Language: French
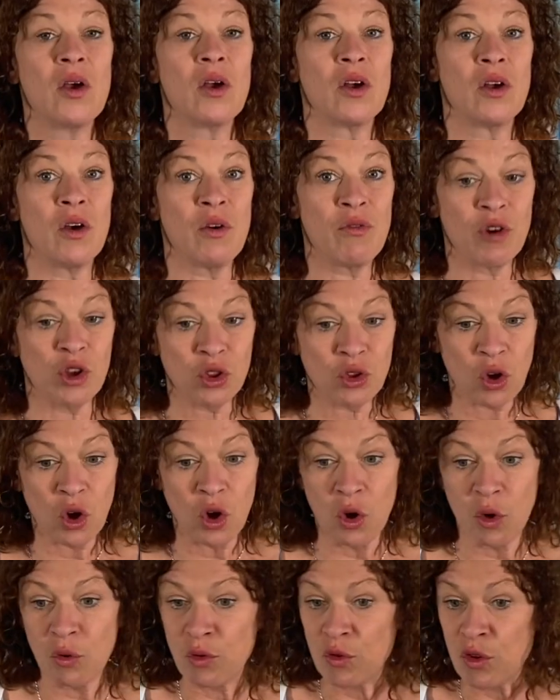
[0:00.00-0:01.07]
euh, votre,
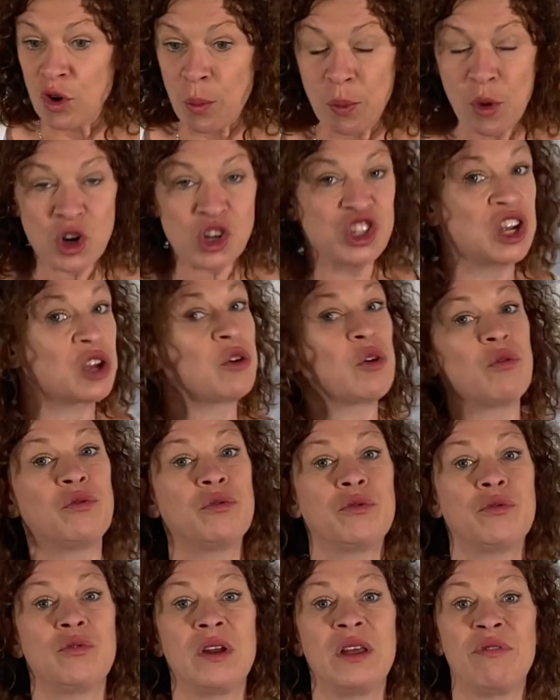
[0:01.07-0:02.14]
euh, le projet que
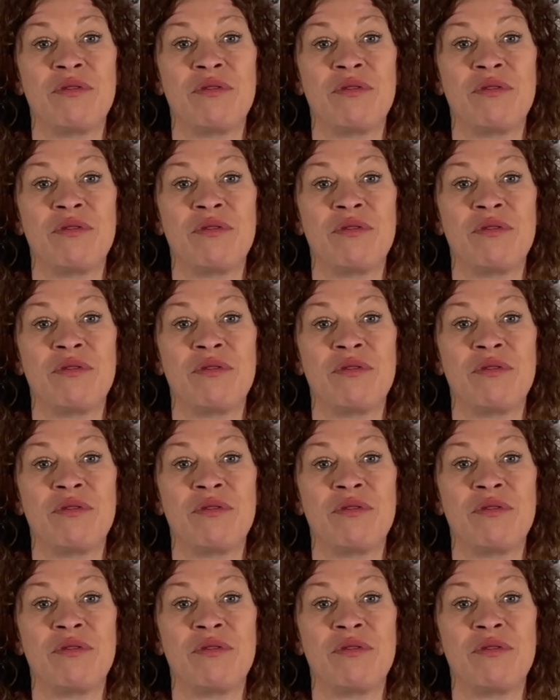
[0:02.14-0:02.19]
vous voulez